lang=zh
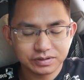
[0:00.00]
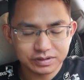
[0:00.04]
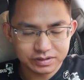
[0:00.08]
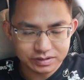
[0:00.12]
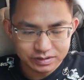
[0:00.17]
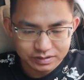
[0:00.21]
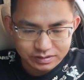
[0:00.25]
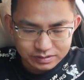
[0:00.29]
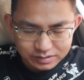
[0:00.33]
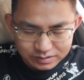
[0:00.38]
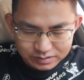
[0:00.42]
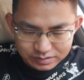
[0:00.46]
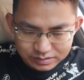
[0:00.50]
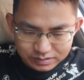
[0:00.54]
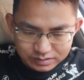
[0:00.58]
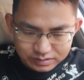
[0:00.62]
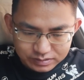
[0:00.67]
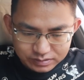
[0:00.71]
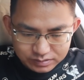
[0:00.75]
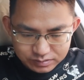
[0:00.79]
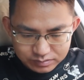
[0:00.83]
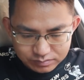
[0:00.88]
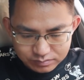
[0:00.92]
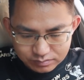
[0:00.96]
西。
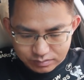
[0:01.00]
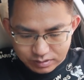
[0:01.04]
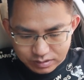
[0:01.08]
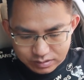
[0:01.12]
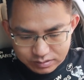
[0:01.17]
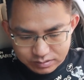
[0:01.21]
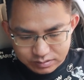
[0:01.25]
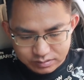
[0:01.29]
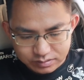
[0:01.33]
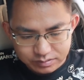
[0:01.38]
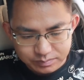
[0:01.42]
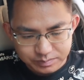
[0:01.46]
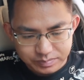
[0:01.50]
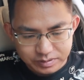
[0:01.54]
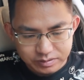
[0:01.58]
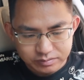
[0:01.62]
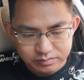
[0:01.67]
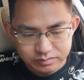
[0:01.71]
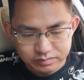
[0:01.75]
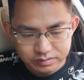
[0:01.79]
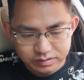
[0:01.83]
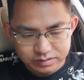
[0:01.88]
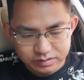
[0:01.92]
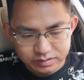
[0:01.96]
哇，这包
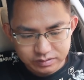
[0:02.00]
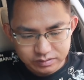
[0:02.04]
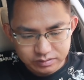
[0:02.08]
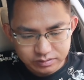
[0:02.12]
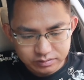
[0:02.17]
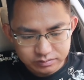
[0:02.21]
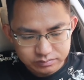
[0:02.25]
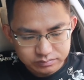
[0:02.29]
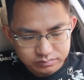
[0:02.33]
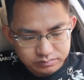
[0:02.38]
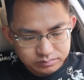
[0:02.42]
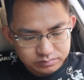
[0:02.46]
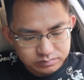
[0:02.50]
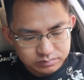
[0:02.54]
裹的真厚。